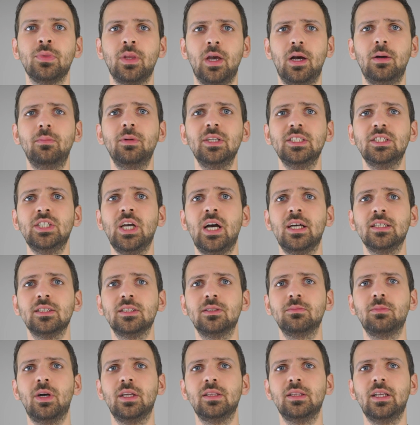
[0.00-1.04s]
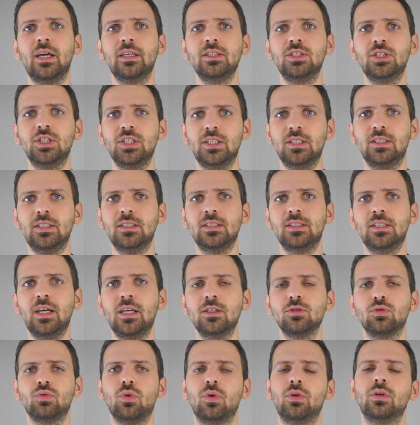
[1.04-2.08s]
Ama şanzımandan
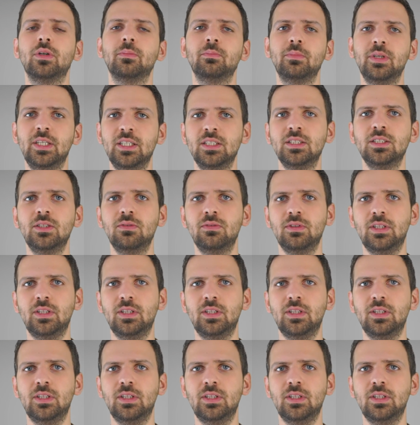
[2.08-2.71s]
çıktıktan sonra birinci